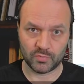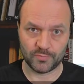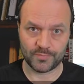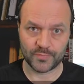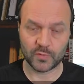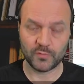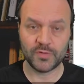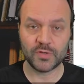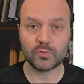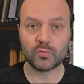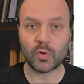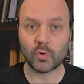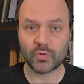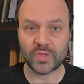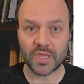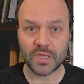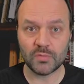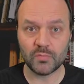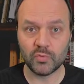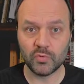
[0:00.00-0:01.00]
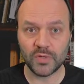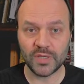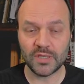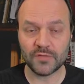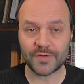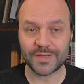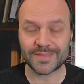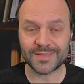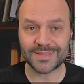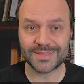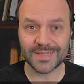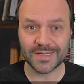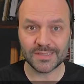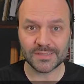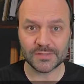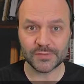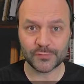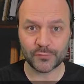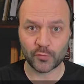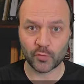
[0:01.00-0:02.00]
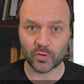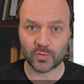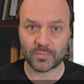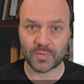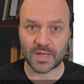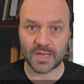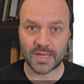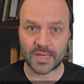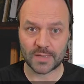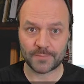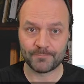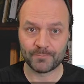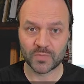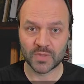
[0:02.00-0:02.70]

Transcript: O Virtual Cable ele vai transformar,